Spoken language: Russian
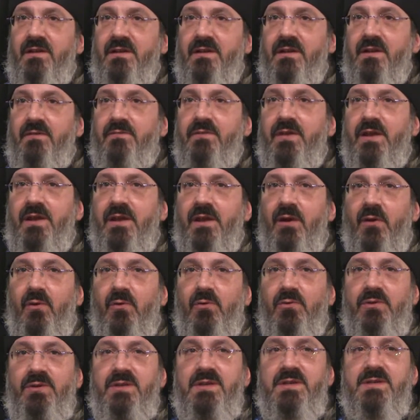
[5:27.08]
Наверное,
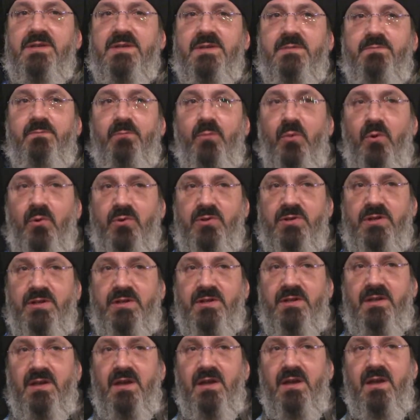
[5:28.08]
он не сможет,
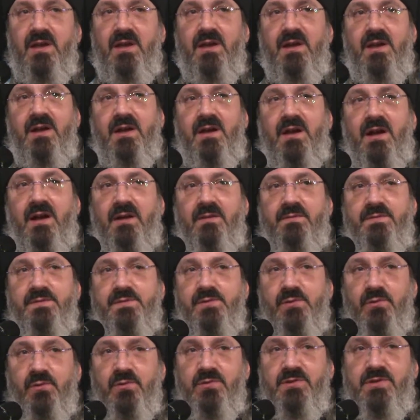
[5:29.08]
как
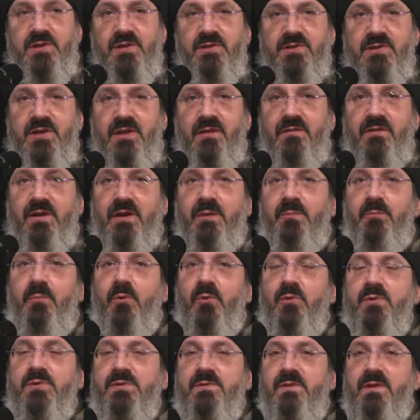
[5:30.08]
взрослый человек,
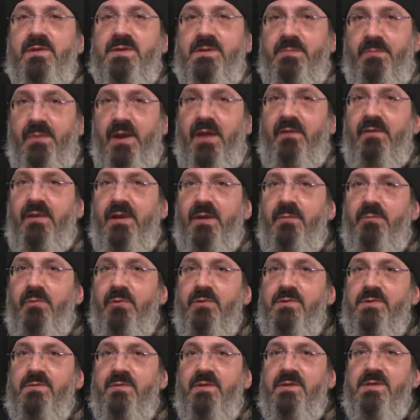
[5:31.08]
пользоваться, правильно
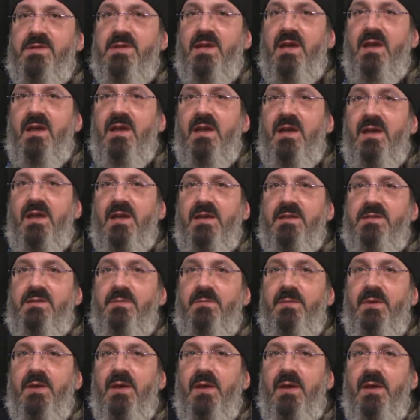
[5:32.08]
пользоваться
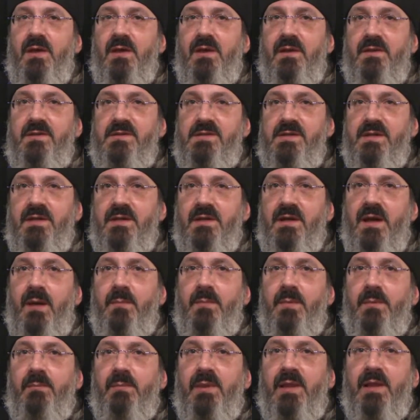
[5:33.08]
этими
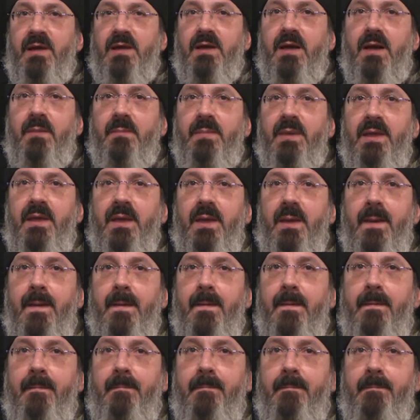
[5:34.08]
деньгами, благами.
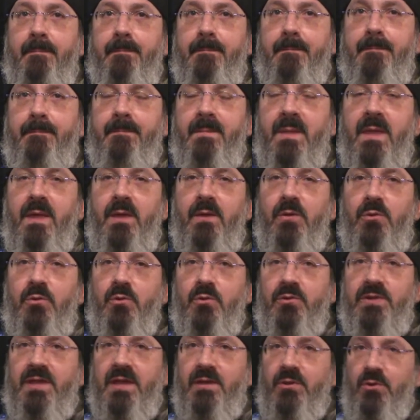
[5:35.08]

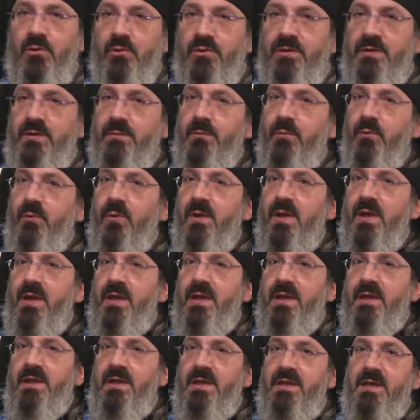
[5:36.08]
Но дает ему.
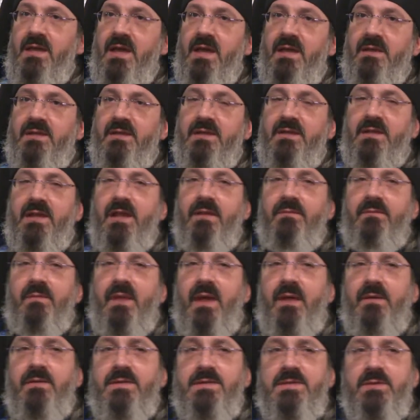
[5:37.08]
И это для
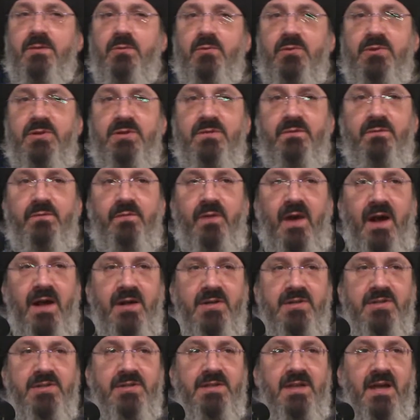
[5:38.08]
нас очень
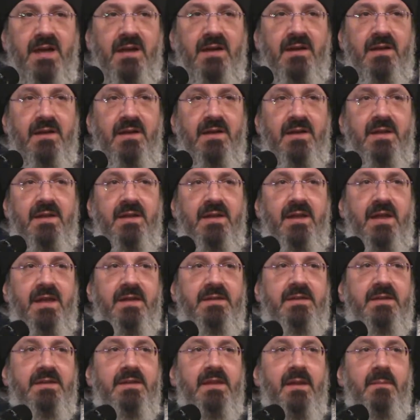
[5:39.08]
важно.
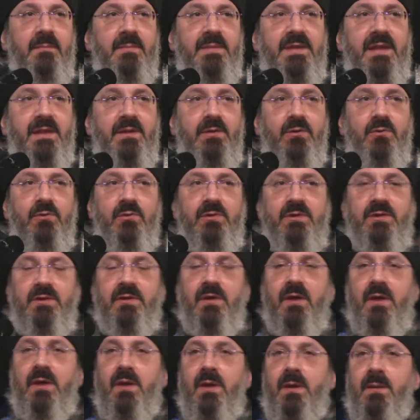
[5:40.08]
Это нам
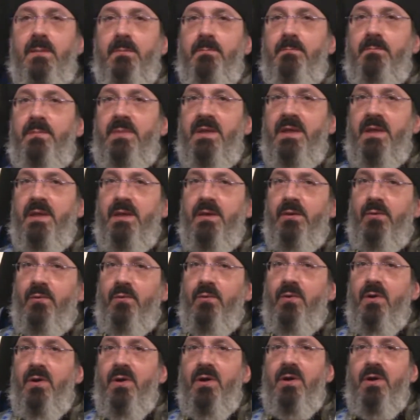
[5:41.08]
дает меру.